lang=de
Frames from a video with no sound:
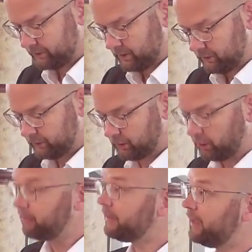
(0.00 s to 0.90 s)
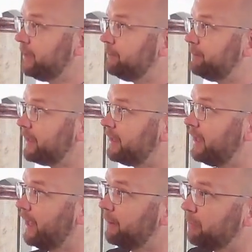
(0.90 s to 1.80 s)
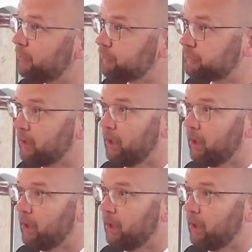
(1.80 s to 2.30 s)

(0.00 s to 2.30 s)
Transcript: Sie kommen in Bethlehem und